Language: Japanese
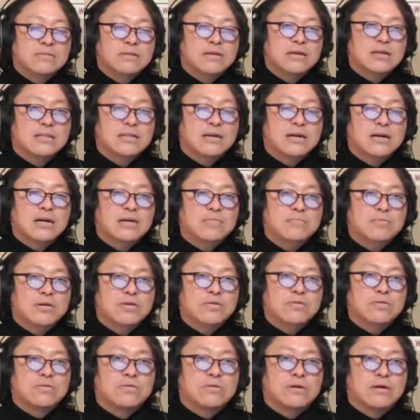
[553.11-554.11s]
で、長山
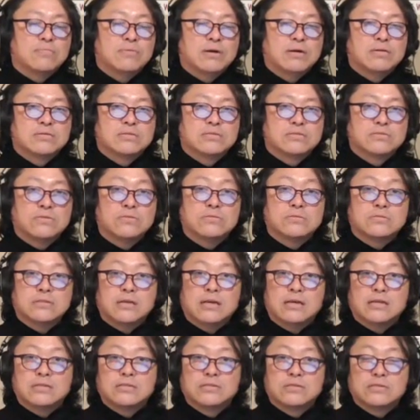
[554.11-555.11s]
洋子はまあすごく
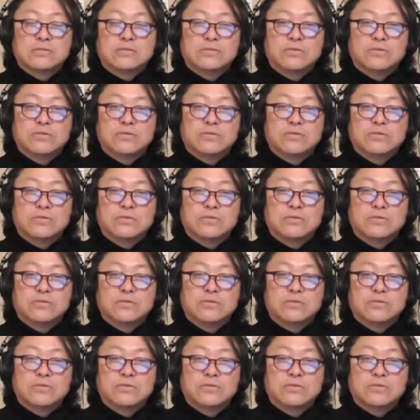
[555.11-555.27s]
ね、